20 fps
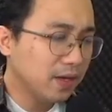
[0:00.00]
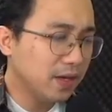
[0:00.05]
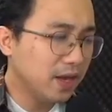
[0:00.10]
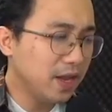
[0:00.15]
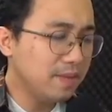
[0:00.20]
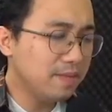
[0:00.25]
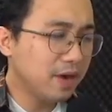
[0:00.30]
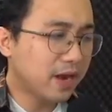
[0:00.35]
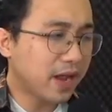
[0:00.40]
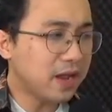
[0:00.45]

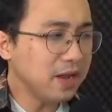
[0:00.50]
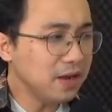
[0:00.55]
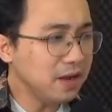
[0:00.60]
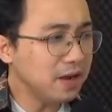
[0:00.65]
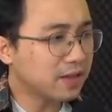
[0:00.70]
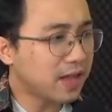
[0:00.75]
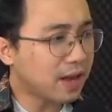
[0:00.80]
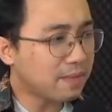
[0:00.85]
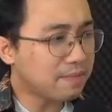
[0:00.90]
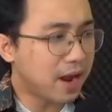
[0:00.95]
khi mà cánh
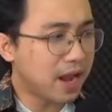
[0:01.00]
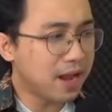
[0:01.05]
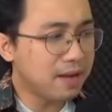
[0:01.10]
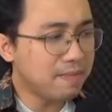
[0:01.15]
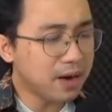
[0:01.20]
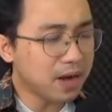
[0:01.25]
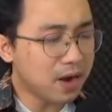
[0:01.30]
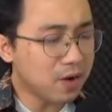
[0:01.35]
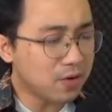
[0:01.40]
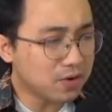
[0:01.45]
cửa thang máy
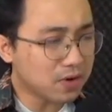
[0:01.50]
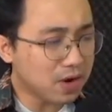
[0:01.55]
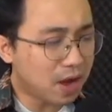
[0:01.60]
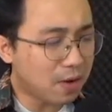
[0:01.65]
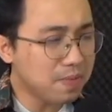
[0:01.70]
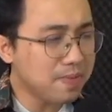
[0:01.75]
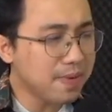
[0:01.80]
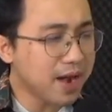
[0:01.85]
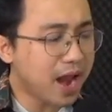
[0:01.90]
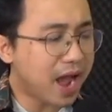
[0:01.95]
bắt đầu
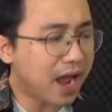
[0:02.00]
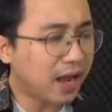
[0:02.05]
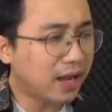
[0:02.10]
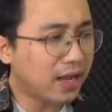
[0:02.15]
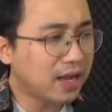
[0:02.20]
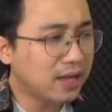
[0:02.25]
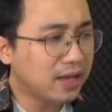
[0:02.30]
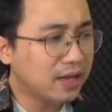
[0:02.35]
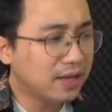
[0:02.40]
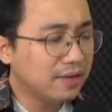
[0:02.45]
đóng lại
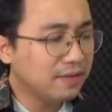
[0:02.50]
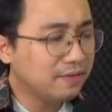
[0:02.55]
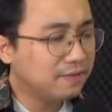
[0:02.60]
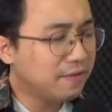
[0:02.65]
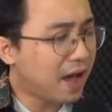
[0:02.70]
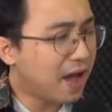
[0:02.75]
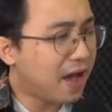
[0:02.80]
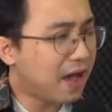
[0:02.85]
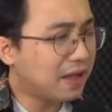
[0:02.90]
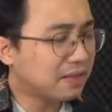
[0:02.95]

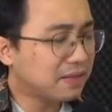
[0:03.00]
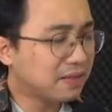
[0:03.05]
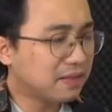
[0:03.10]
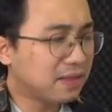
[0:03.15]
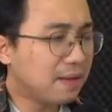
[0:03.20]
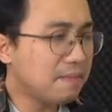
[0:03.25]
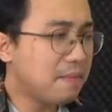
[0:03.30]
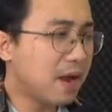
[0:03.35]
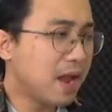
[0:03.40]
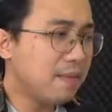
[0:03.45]
và
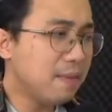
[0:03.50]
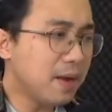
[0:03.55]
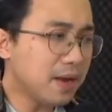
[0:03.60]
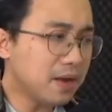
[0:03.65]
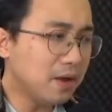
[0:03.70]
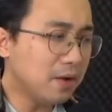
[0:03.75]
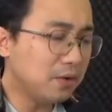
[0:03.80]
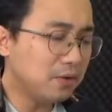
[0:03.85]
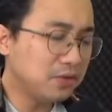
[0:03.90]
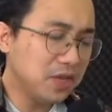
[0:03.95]
thang máy
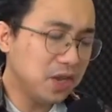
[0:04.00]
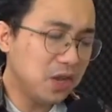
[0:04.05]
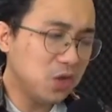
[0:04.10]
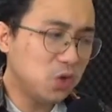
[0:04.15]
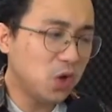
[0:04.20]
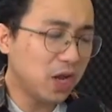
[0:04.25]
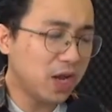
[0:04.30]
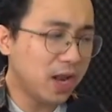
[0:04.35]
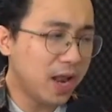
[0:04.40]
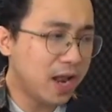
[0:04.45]
bắt đầu di
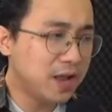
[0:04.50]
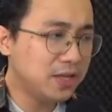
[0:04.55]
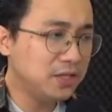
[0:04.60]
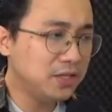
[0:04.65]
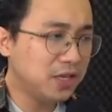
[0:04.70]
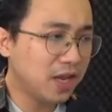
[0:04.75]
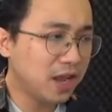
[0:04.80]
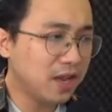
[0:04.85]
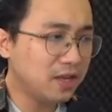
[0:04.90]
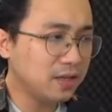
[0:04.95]
chuyển lên
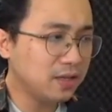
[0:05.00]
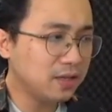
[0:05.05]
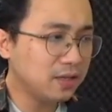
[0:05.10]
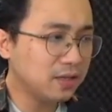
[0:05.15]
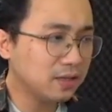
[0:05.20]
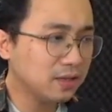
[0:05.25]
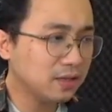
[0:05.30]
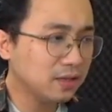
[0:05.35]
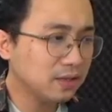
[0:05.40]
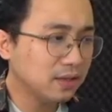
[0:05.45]
trên.
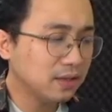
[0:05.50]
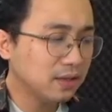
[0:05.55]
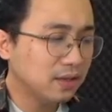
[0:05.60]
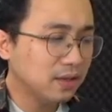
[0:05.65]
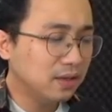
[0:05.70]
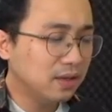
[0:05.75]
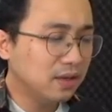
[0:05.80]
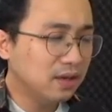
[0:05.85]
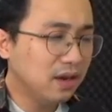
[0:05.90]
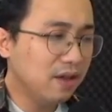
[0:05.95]

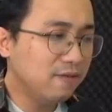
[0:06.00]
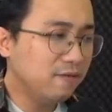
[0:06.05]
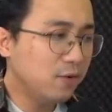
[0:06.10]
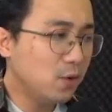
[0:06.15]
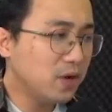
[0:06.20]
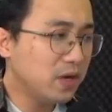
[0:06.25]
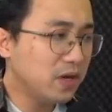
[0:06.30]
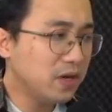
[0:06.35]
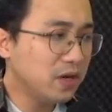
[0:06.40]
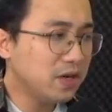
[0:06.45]
Người
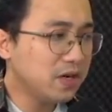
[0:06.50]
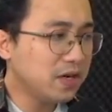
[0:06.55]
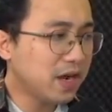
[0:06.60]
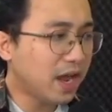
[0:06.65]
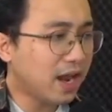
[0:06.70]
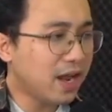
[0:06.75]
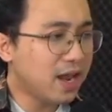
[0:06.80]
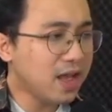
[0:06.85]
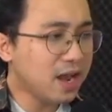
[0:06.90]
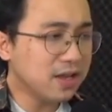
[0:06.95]
phụ nữ
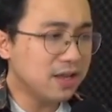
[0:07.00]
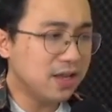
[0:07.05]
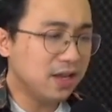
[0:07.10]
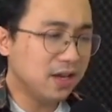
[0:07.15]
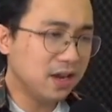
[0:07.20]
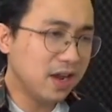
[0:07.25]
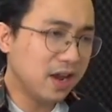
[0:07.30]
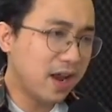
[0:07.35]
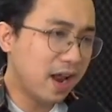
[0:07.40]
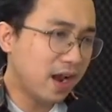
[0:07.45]
khẽ liếc
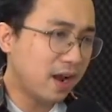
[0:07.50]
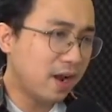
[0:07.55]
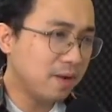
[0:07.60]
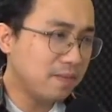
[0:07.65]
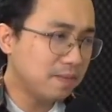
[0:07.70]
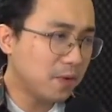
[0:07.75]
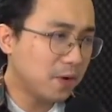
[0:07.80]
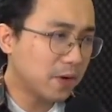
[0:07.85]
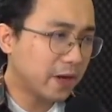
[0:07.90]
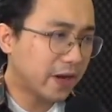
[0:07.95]
nhìn người đàn
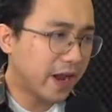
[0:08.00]
ông một